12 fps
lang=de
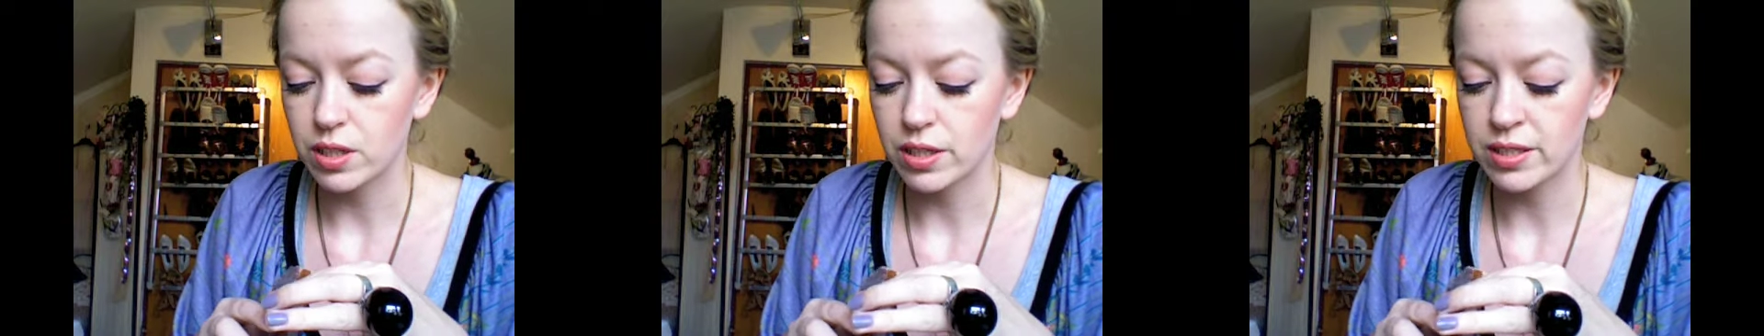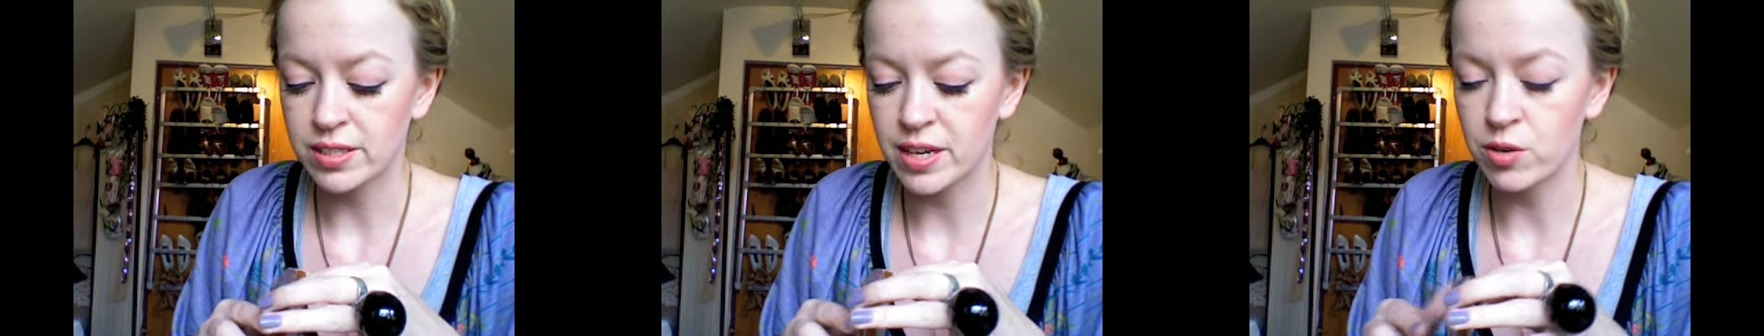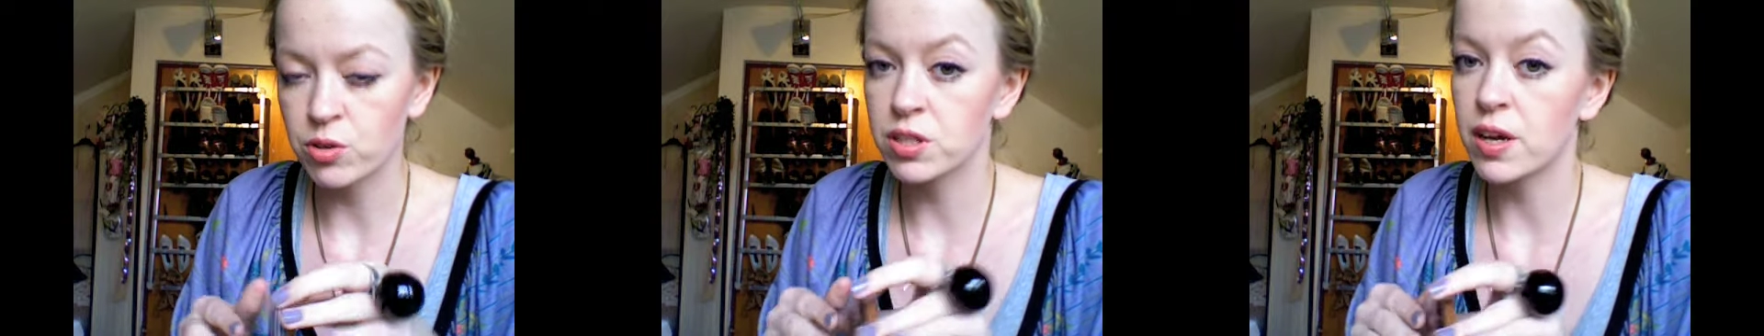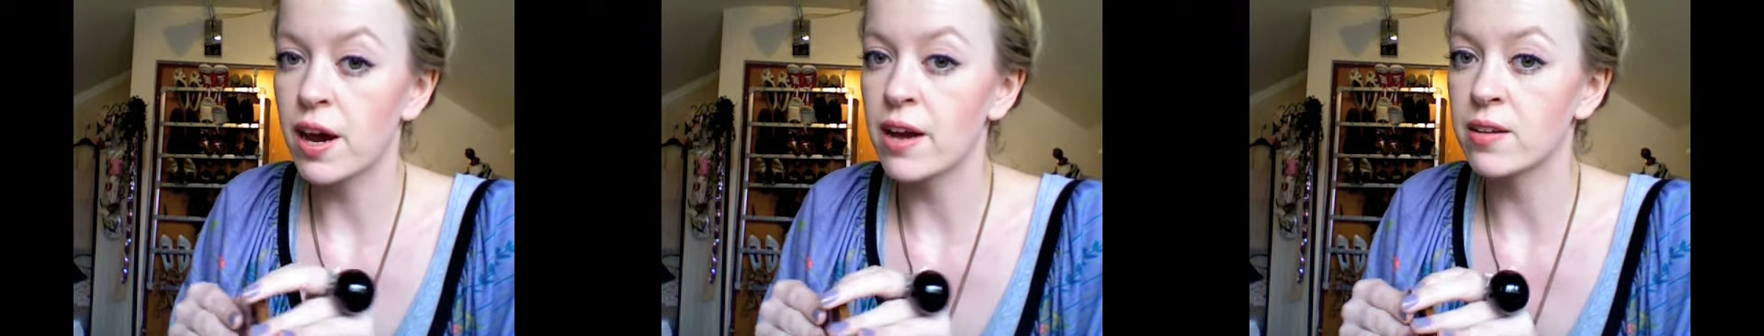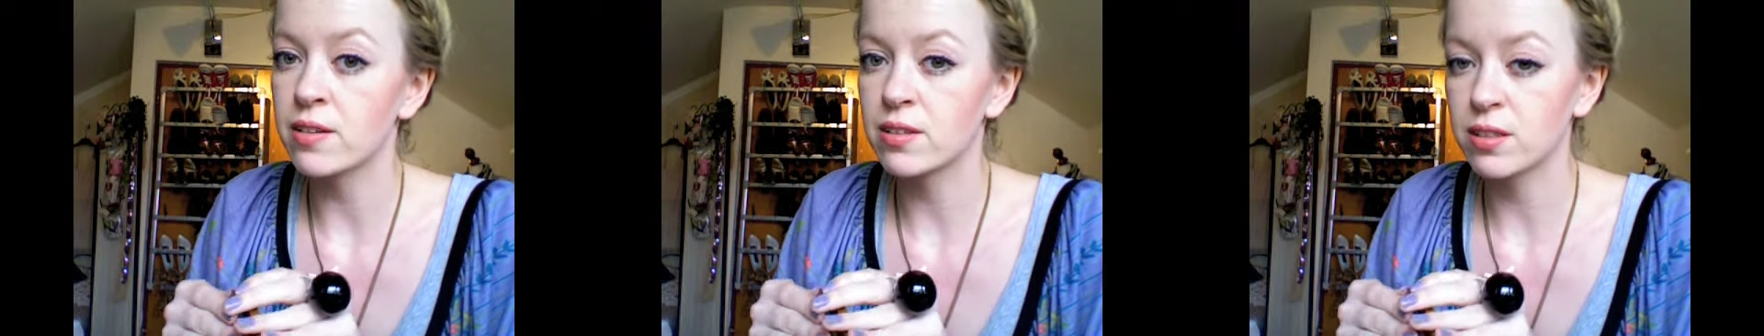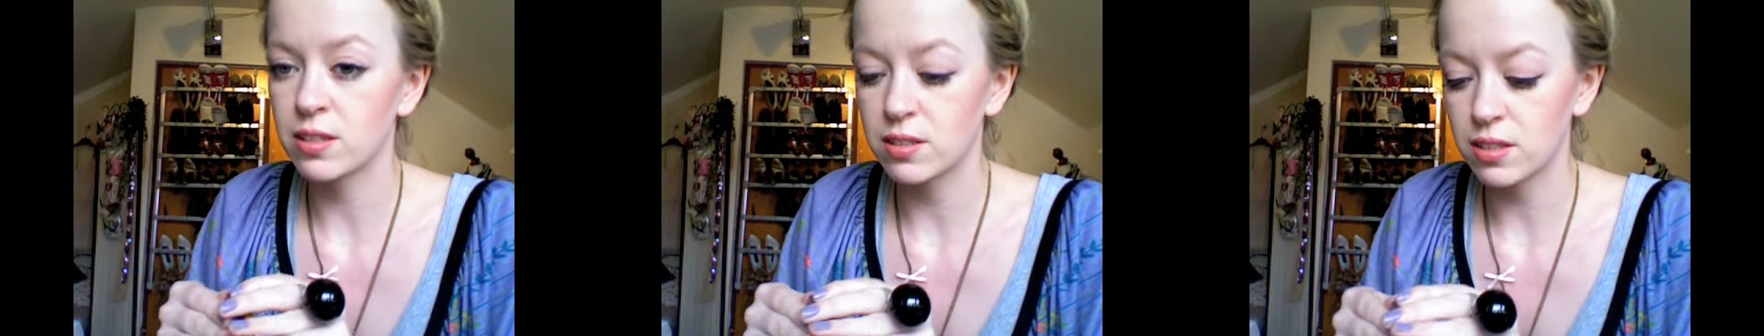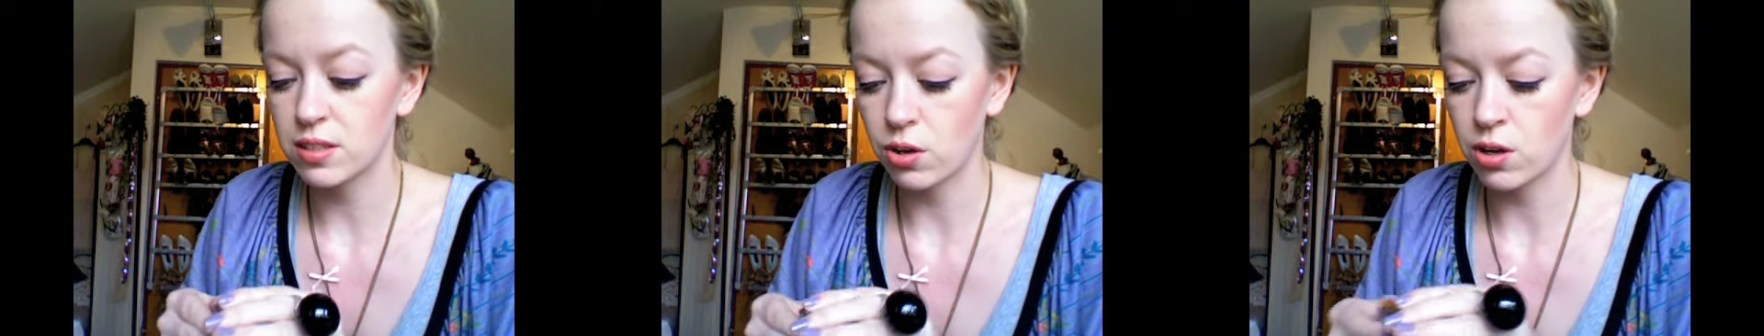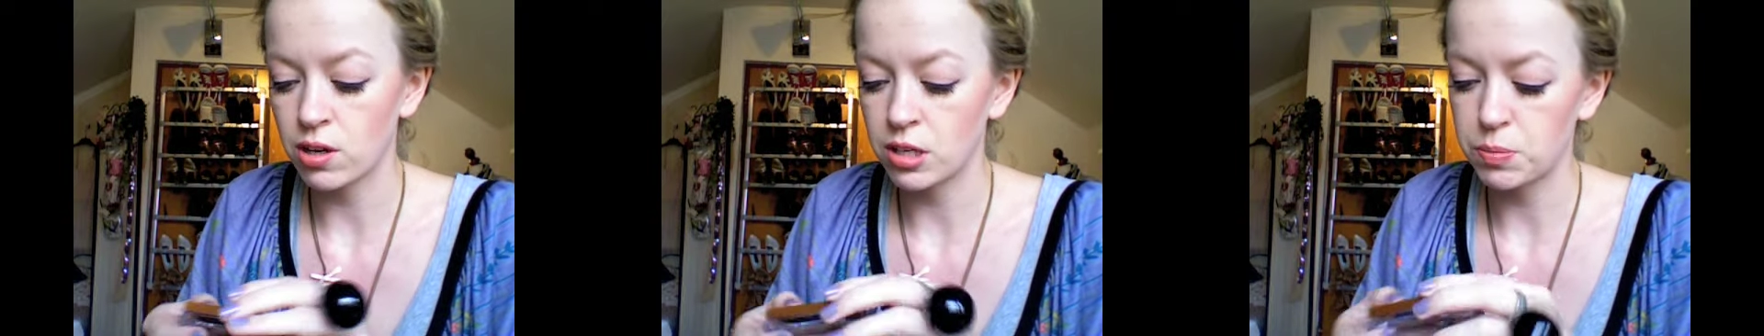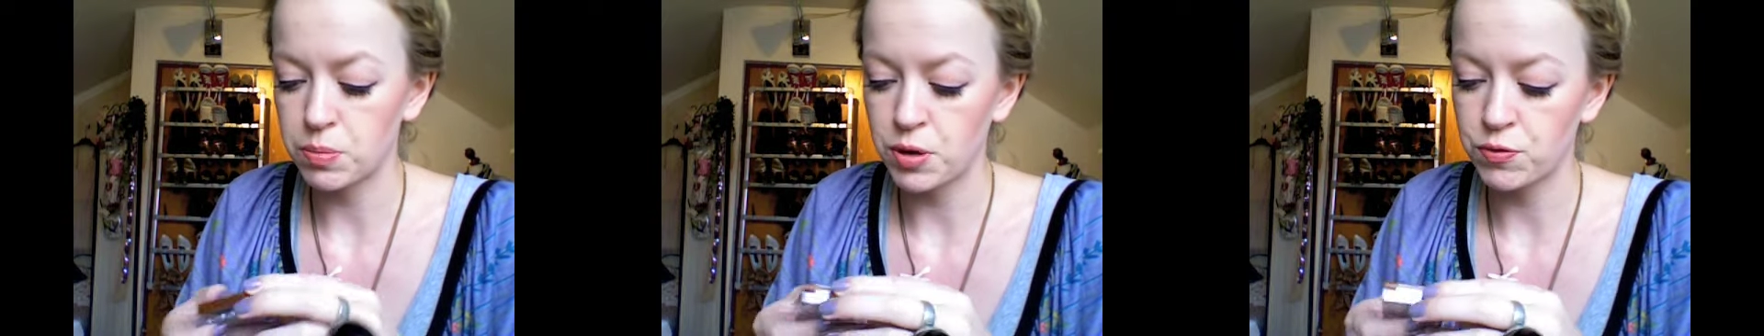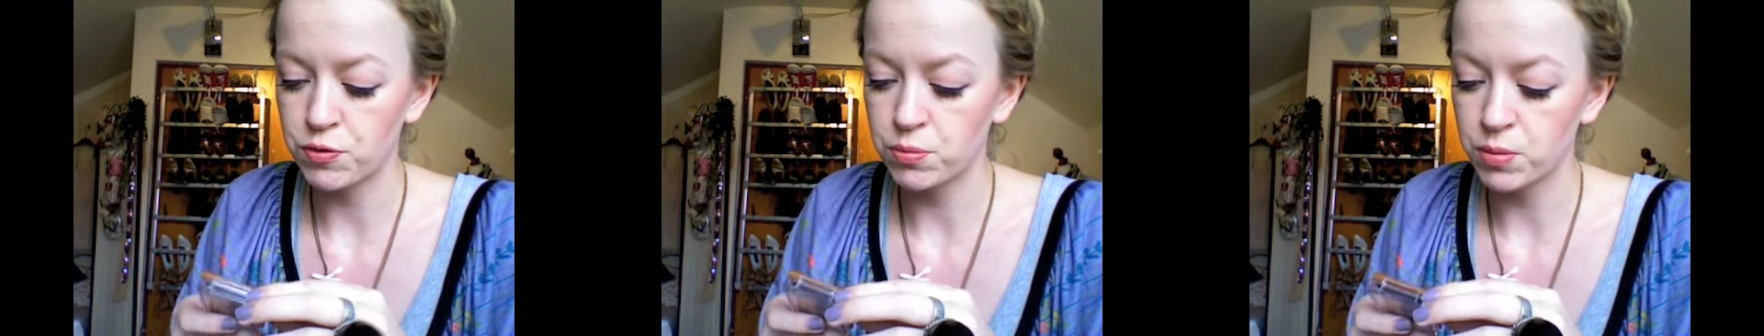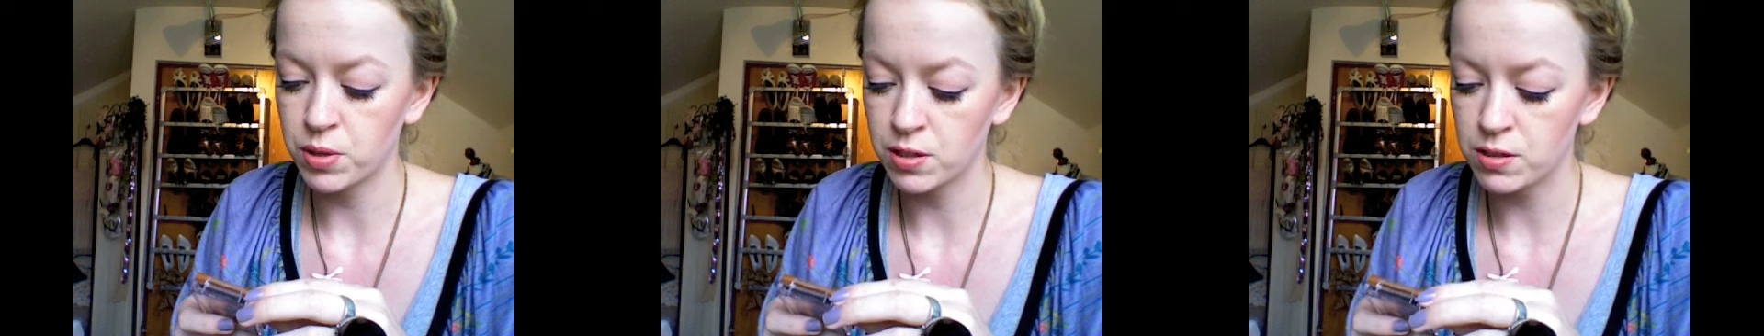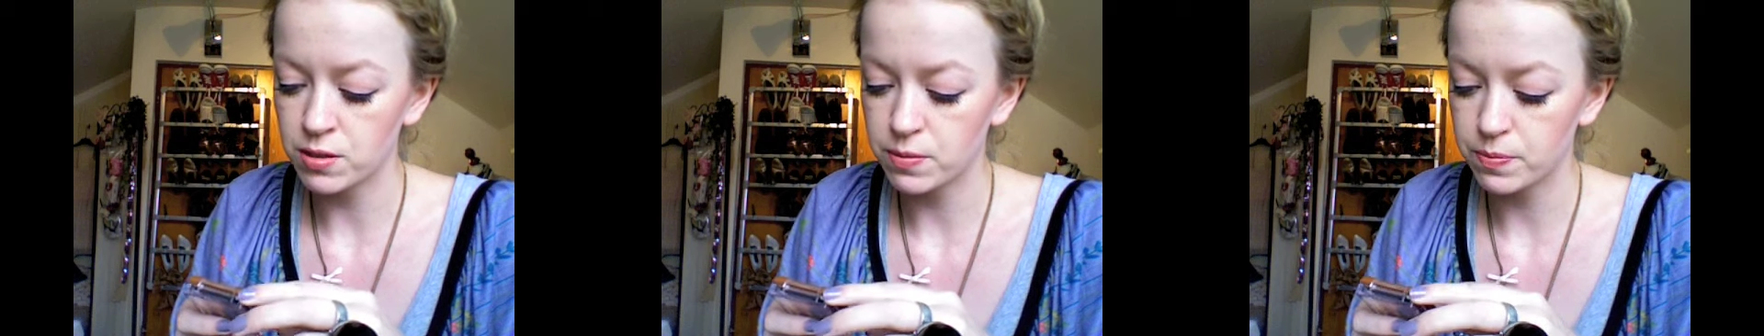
Sehr neutral, es riecht nicht sonderlich parfümiert.